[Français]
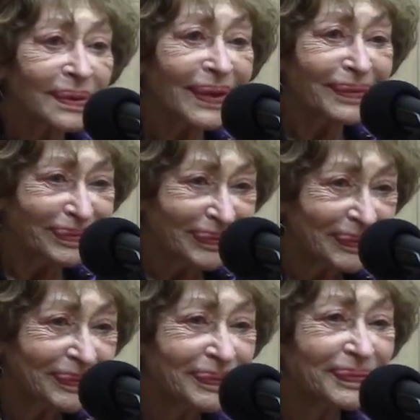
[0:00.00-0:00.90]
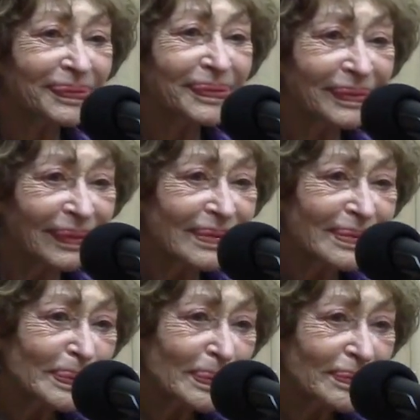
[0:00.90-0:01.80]
oui, à un moment, vous dites,
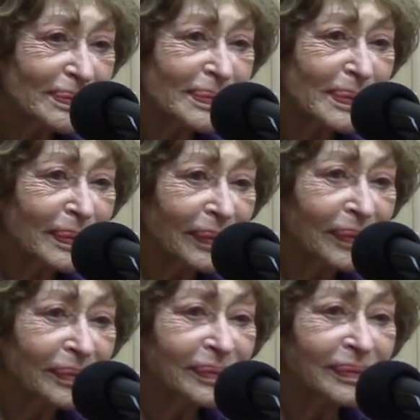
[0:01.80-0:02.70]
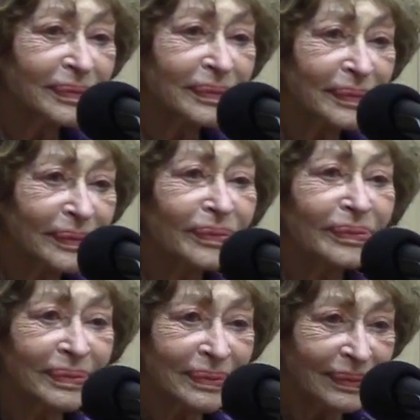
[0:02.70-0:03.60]
rien n'a été dit sur le passé.
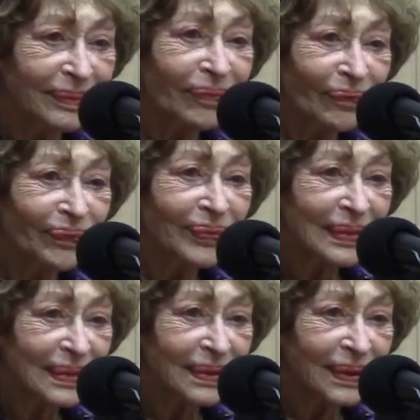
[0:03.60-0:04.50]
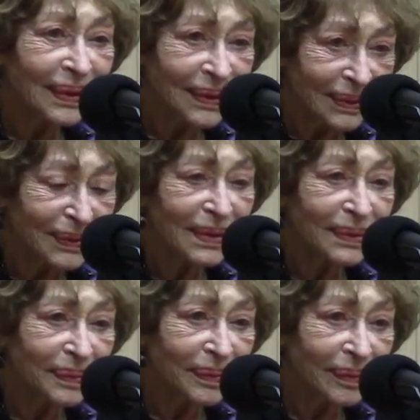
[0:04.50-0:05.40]
Tout mm. sur l'actuel. Et
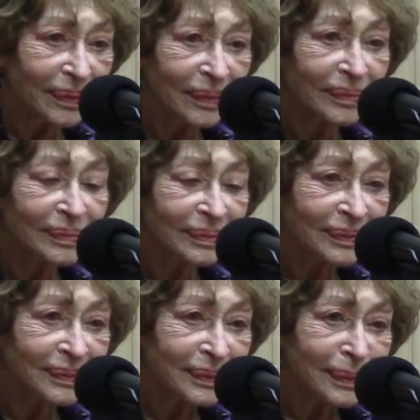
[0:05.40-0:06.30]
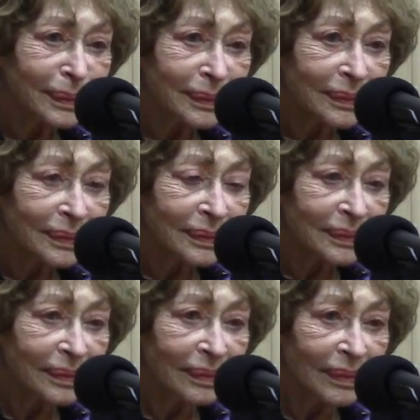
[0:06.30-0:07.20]
c'est vrai.
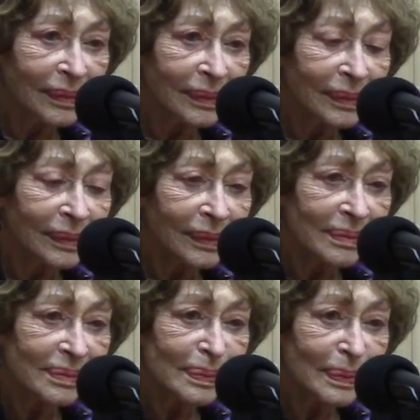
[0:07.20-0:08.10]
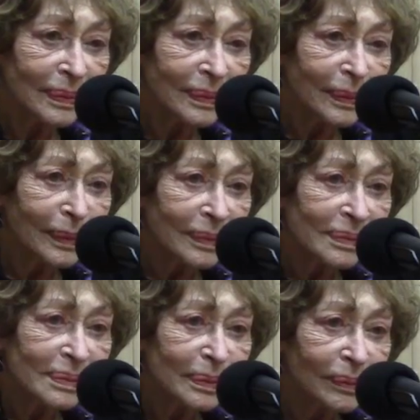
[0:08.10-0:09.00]
Euh, ça a la qualité d'être
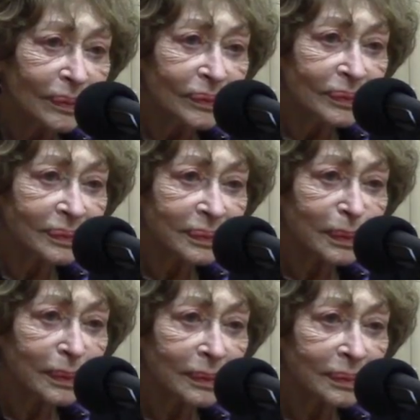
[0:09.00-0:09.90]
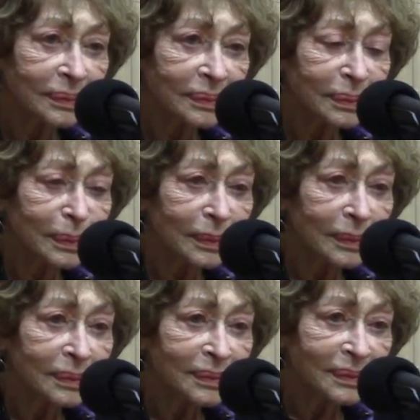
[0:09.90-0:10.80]
une espèce d'offrande. La,
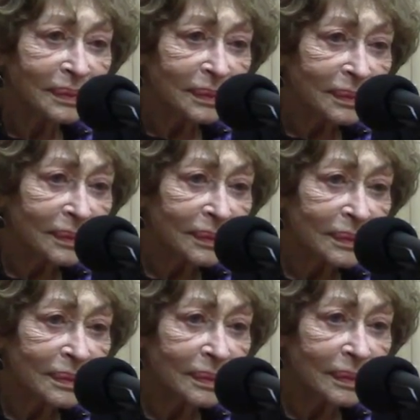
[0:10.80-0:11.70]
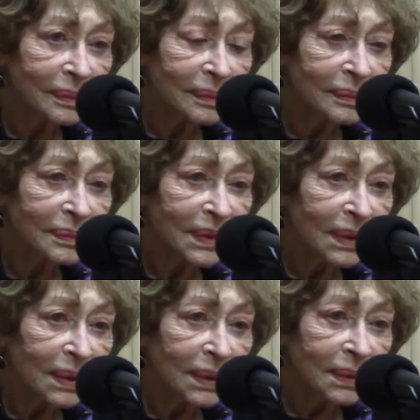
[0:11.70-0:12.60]
première chose à laquelle j'ai pensé quand j'ai
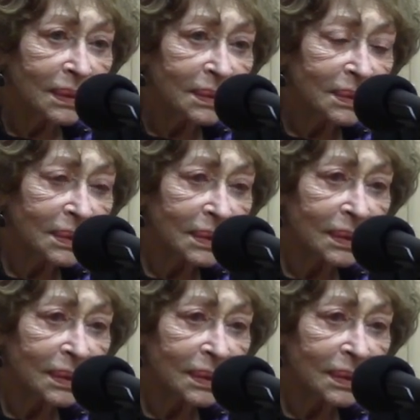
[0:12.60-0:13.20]
commencé à lire,